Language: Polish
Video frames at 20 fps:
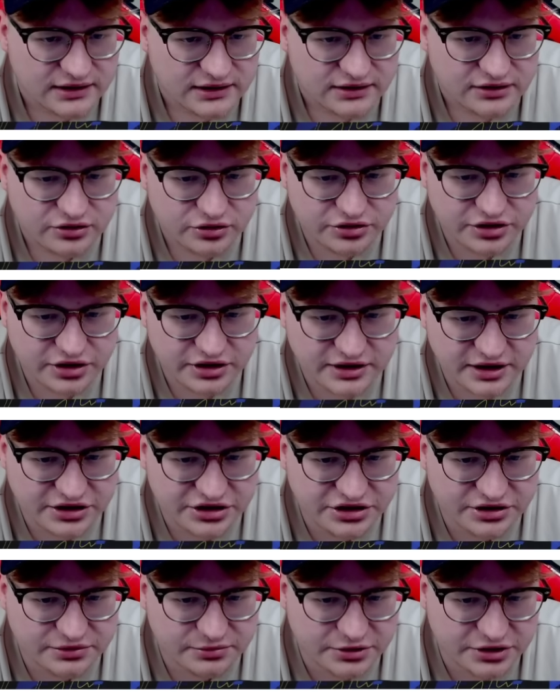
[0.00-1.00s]
To nie
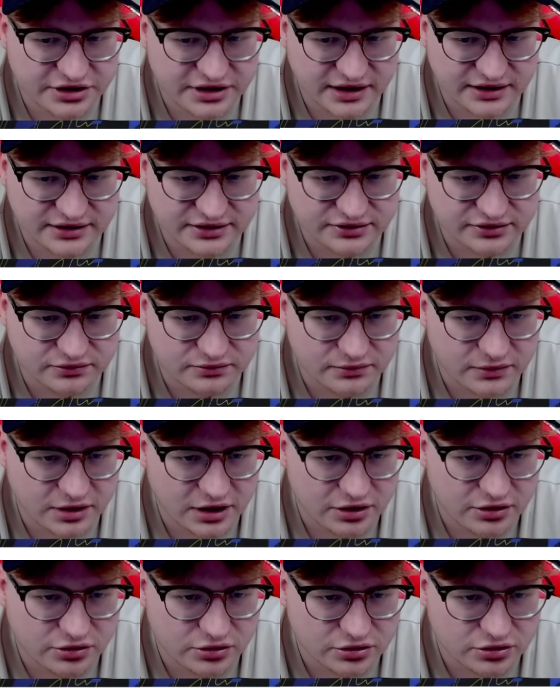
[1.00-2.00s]
tracimy czasu.
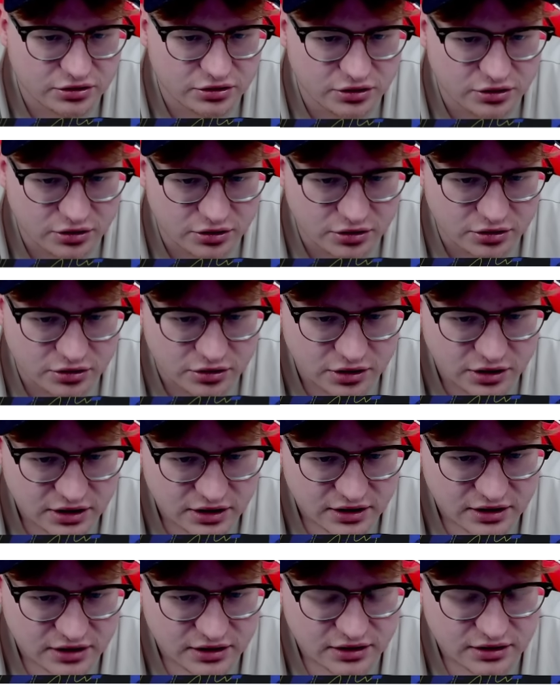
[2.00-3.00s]
Maroko.
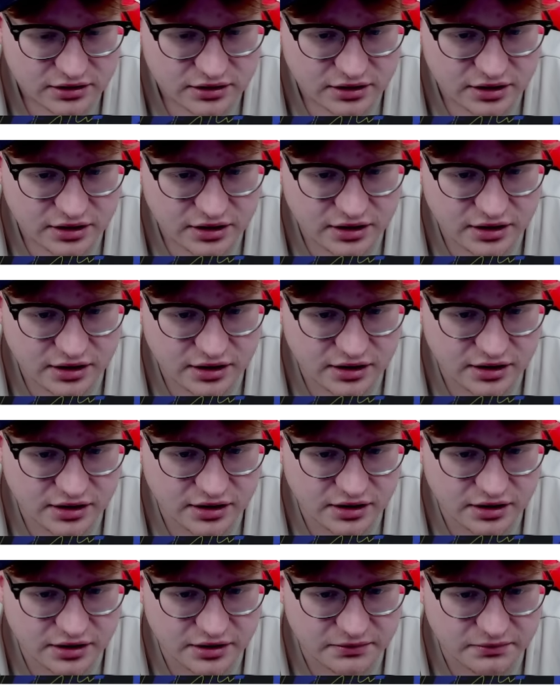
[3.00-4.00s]

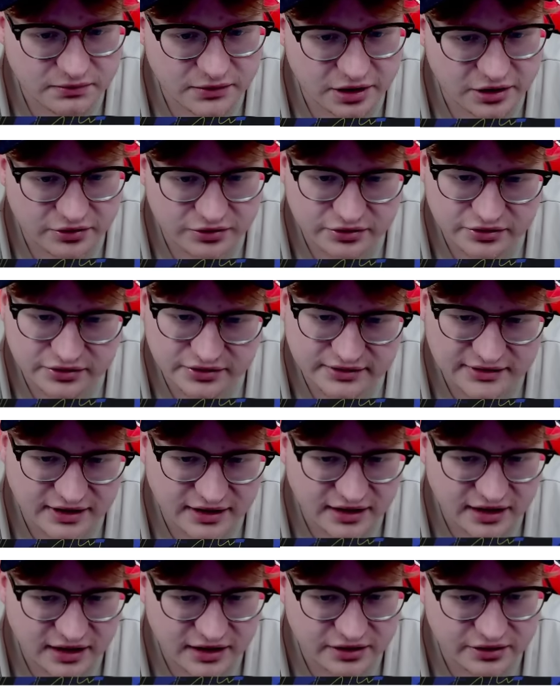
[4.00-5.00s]
E, Maroko z
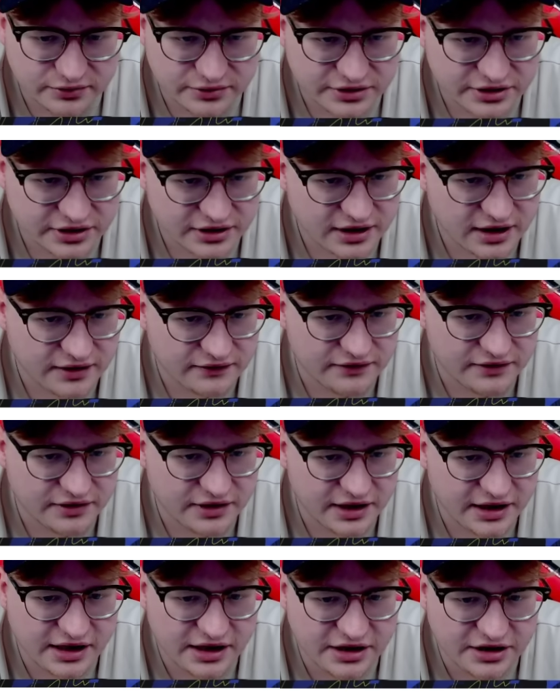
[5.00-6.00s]
Saharu, ciekawe.
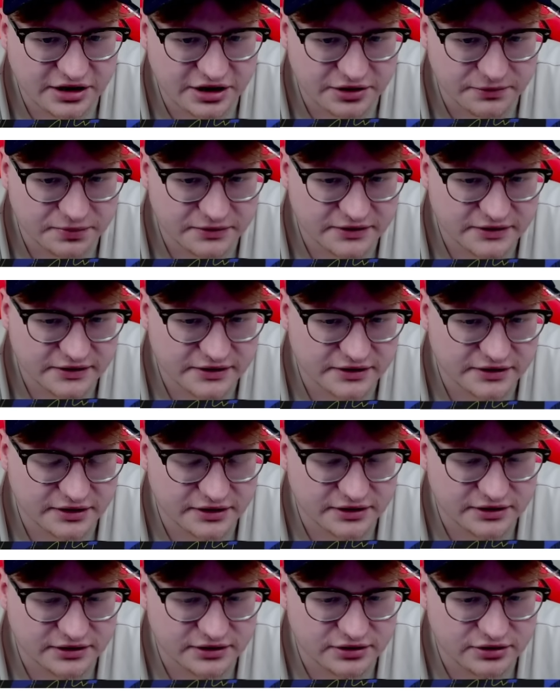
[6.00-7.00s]
Egipt,
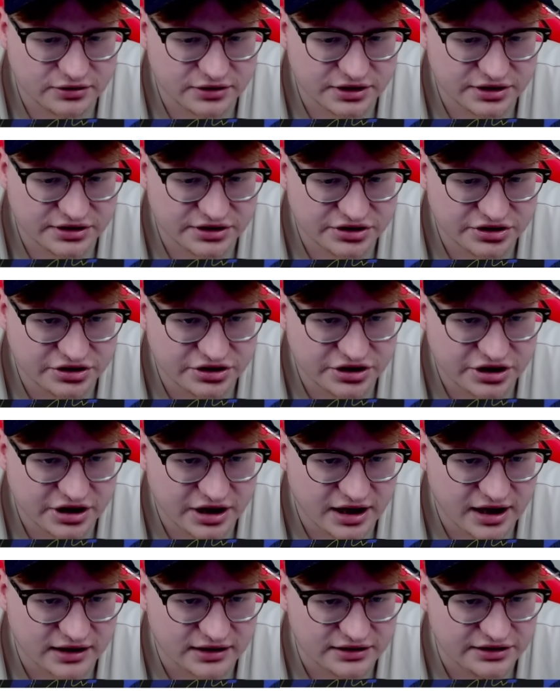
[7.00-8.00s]
e, to jest
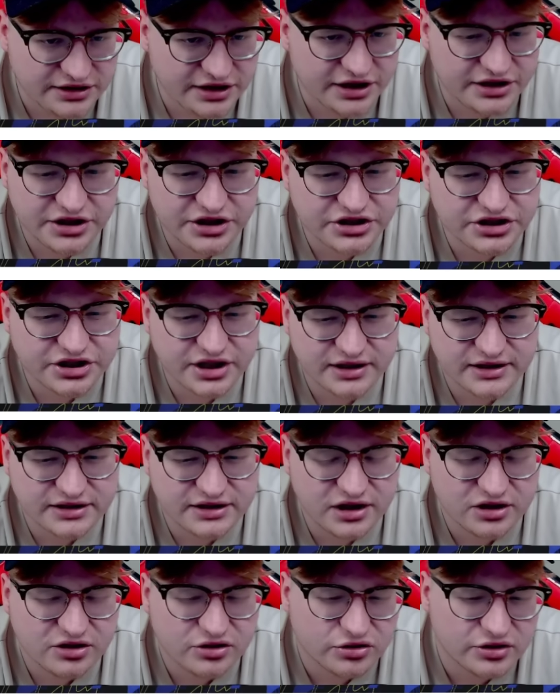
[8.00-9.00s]
czat. Nie, nie czat,
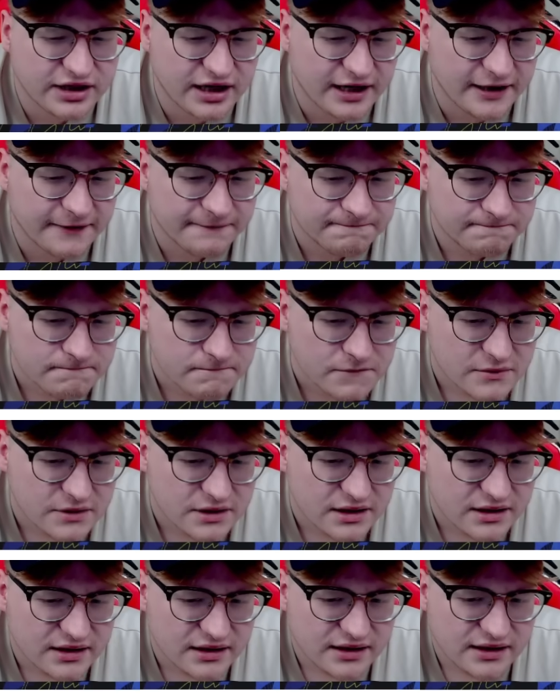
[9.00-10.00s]
tylko ta.
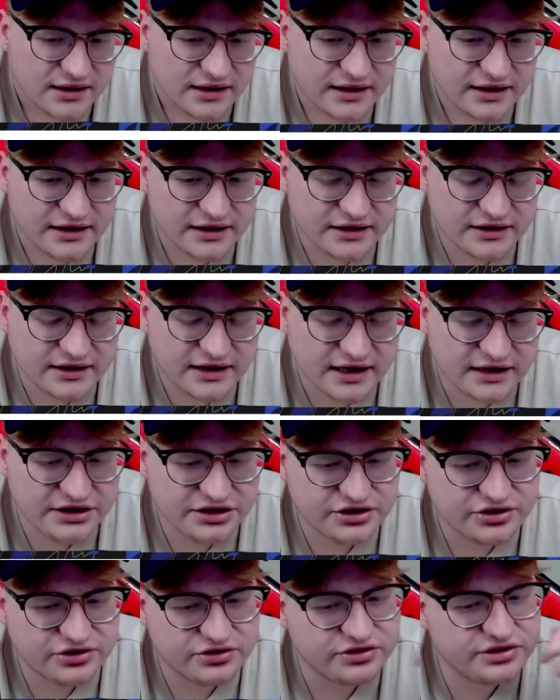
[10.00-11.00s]
E,
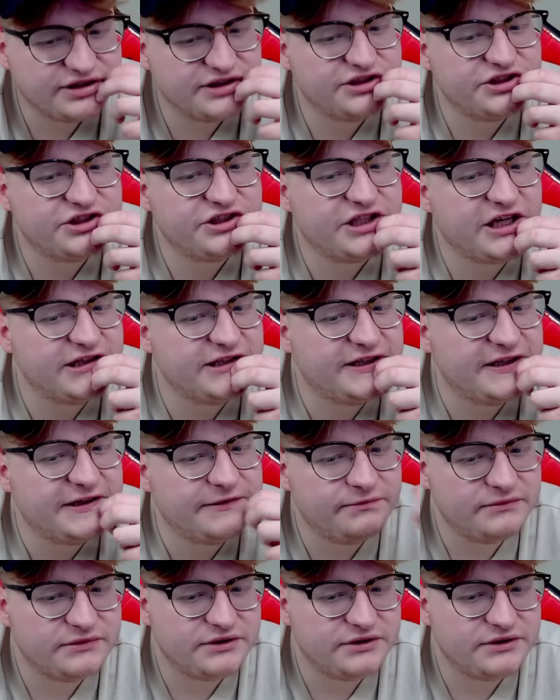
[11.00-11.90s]
graniczące z czadem.